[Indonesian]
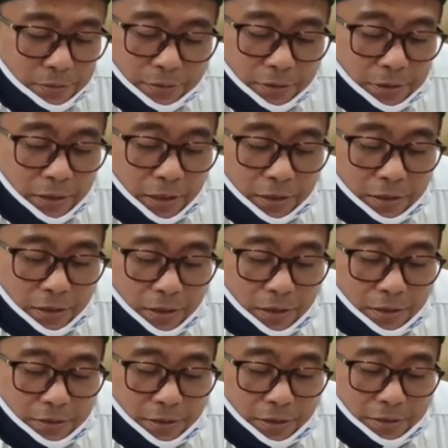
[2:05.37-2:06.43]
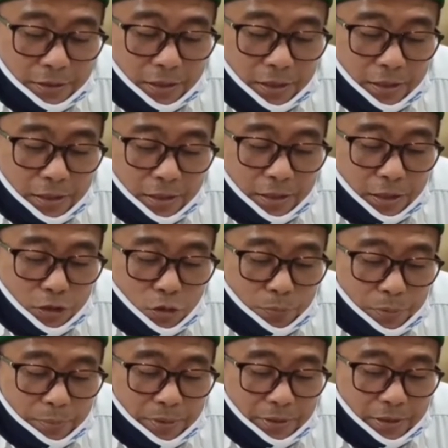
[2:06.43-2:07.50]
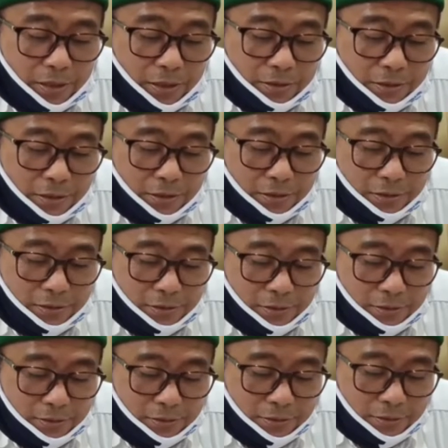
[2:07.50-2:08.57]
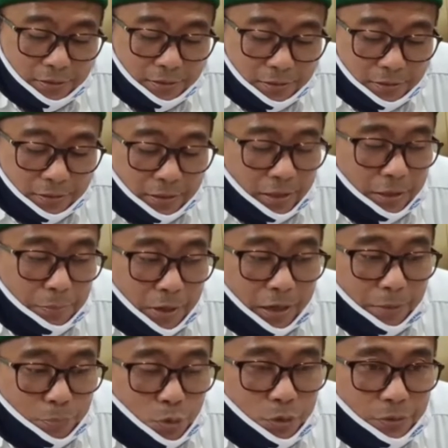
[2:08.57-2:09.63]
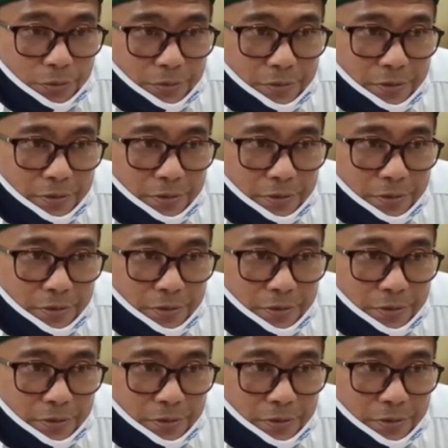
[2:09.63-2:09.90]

tidak ada direncanakan atau permintaan dari dari manapun.